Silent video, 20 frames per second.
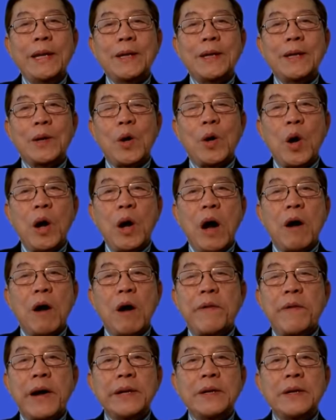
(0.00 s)
do đó
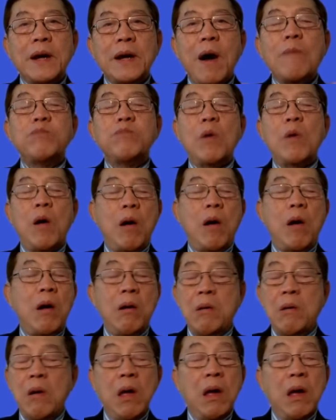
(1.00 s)
ở phân không
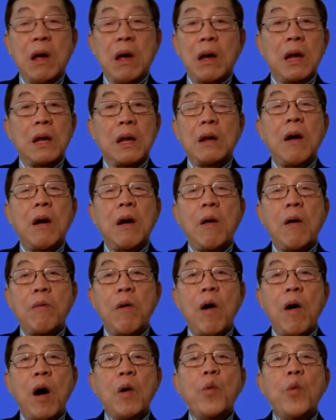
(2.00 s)
có à, nó
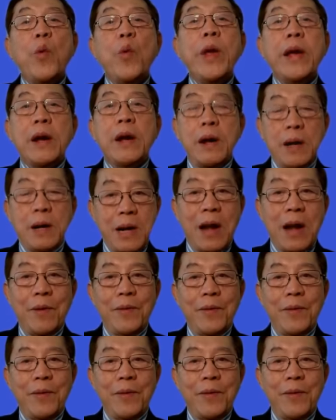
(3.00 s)
không có nguy cơ cao.